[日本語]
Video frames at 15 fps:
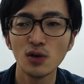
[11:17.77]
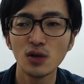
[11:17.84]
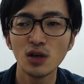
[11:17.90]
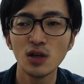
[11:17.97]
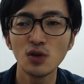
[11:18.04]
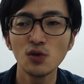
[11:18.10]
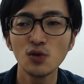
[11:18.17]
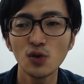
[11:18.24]

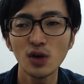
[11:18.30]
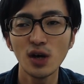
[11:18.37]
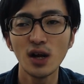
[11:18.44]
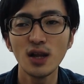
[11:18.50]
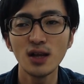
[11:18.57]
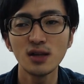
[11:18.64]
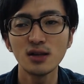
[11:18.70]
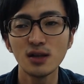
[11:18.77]
人と仮
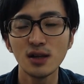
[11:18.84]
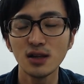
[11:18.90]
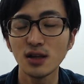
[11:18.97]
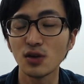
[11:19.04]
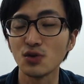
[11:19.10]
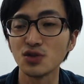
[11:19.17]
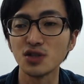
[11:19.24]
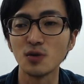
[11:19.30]
にやってた
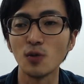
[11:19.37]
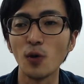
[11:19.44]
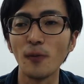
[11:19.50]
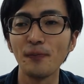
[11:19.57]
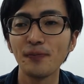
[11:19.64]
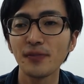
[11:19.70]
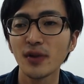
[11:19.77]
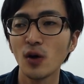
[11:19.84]
としても
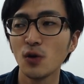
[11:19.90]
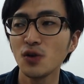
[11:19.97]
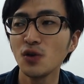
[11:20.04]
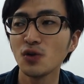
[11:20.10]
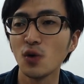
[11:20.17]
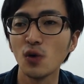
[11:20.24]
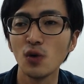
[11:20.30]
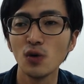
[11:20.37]
ほとん
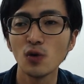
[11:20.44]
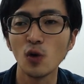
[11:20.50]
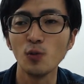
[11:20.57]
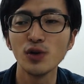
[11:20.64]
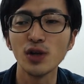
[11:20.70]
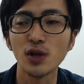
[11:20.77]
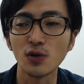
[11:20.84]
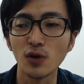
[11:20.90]
ど
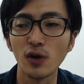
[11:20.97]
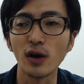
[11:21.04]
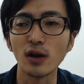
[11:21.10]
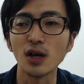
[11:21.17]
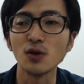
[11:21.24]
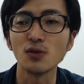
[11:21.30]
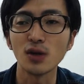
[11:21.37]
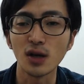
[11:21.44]
コンピューターと変わらな
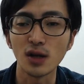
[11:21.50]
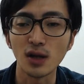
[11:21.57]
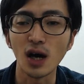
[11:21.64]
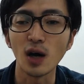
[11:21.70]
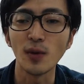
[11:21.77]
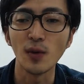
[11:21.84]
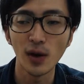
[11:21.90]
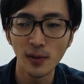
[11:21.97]
いので、中
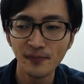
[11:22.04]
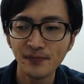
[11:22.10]
身は。